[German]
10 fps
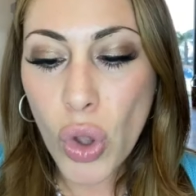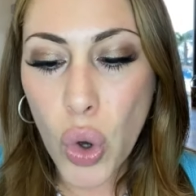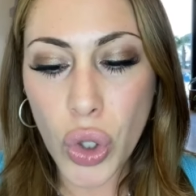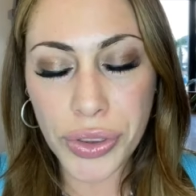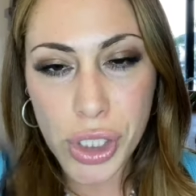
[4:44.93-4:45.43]

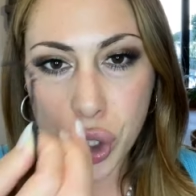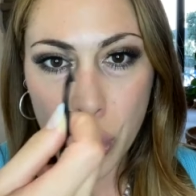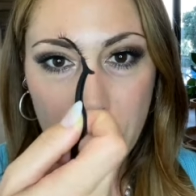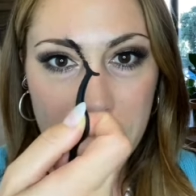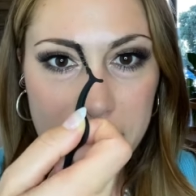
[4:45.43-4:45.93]
und das
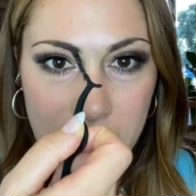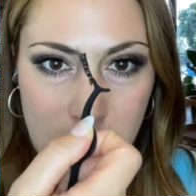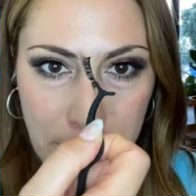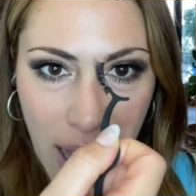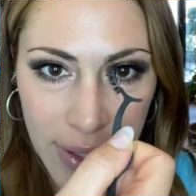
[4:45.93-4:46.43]
Schöne ist, das
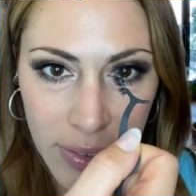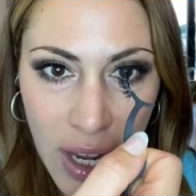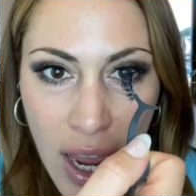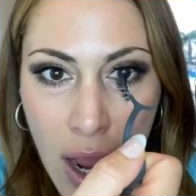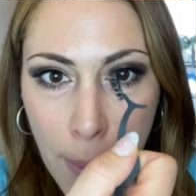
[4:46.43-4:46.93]
Band
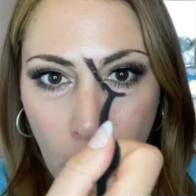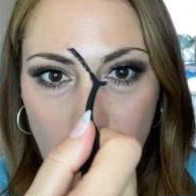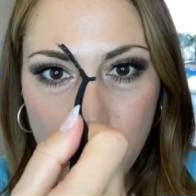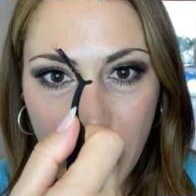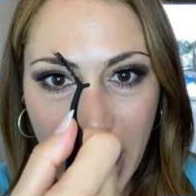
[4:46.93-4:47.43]

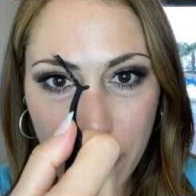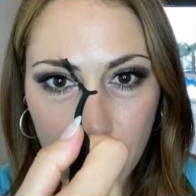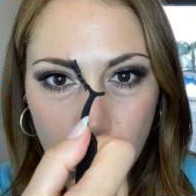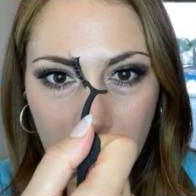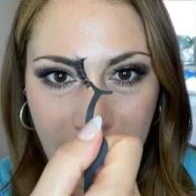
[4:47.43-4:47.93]
brauchst du einfach
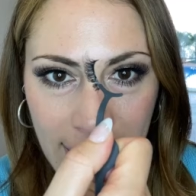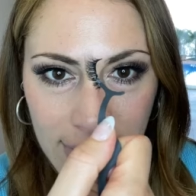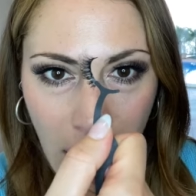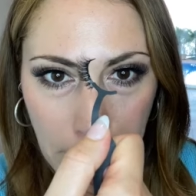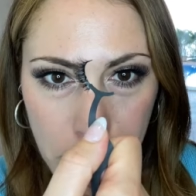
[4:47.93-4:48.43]
nur
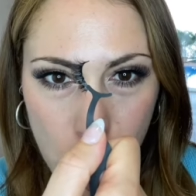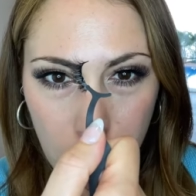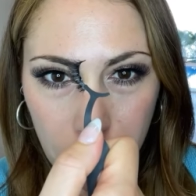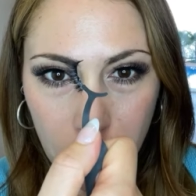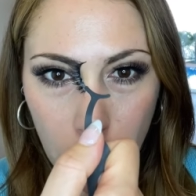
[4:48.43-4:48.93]
leicht
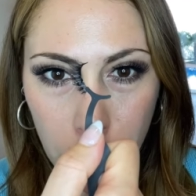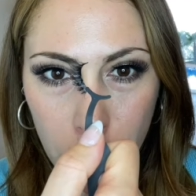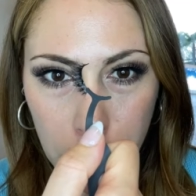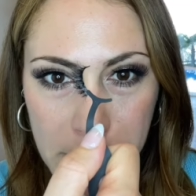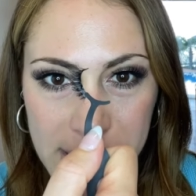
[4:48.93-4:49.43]
abzupfen nach
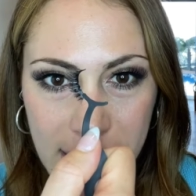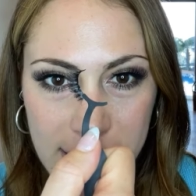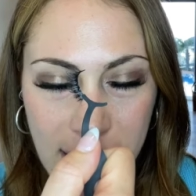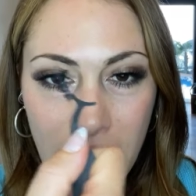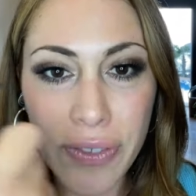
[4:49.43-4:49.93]
fünf bis
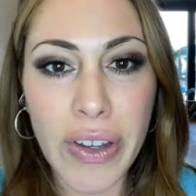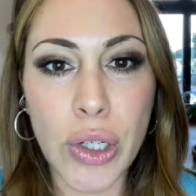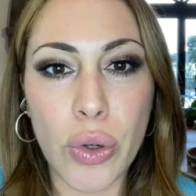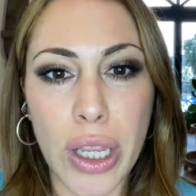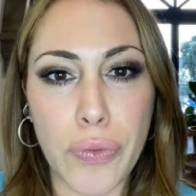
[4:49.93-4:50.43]
sechs
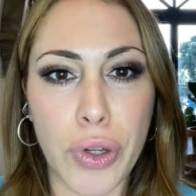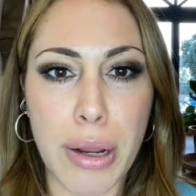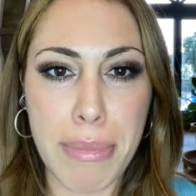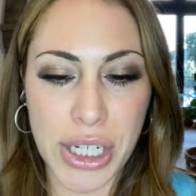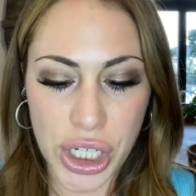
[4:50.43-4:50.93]
Anwendungen von
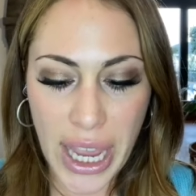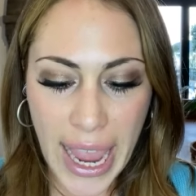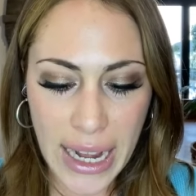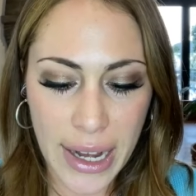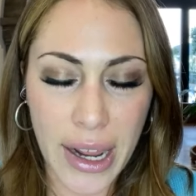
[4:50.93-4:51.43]
dem Magic
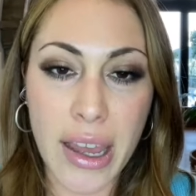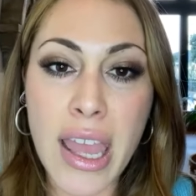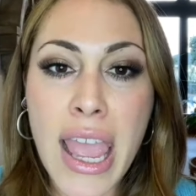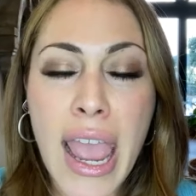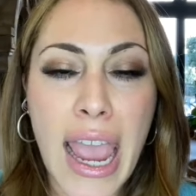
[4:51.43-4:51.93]
Eyeliner.
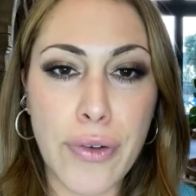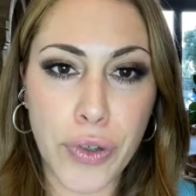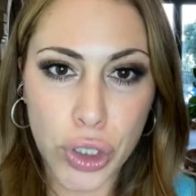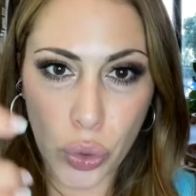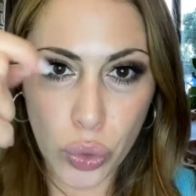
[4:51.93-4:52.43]

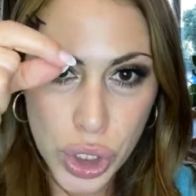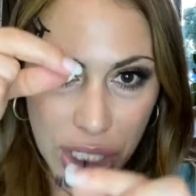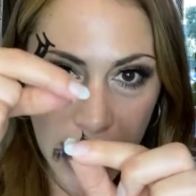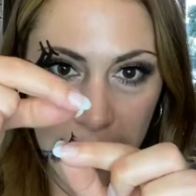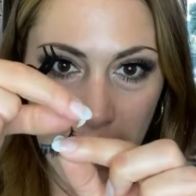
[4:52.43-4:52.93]
Einfach die
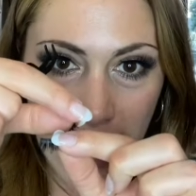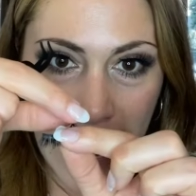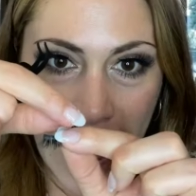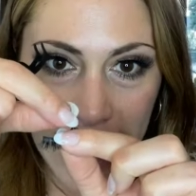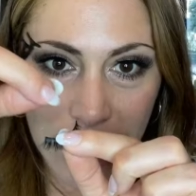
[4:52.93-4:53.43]
Rückstände
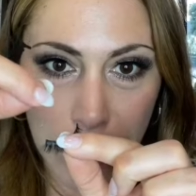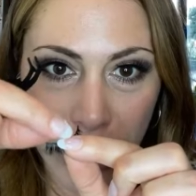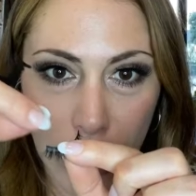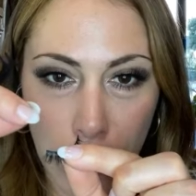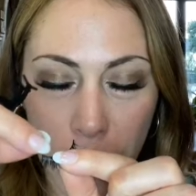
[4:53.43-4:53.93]
leicht mit
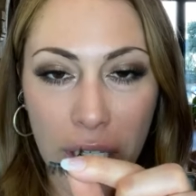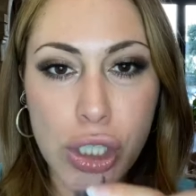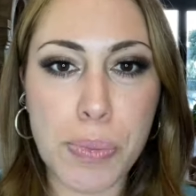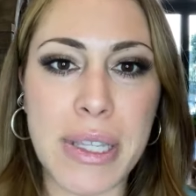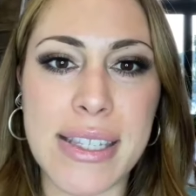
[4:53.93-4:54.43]
den
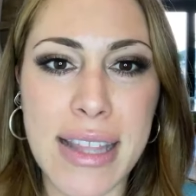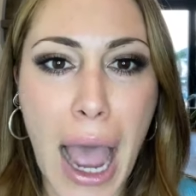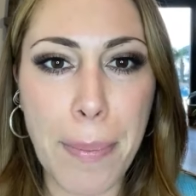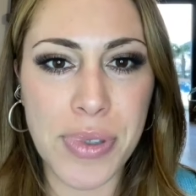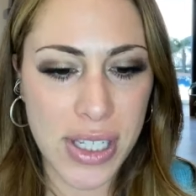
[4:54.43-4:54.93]
Fingerspitzen
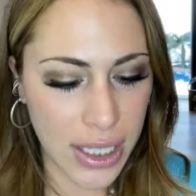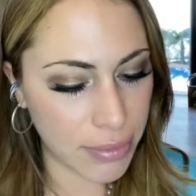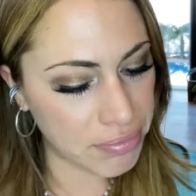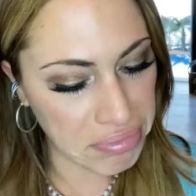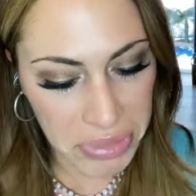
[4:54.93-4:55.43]
abziehen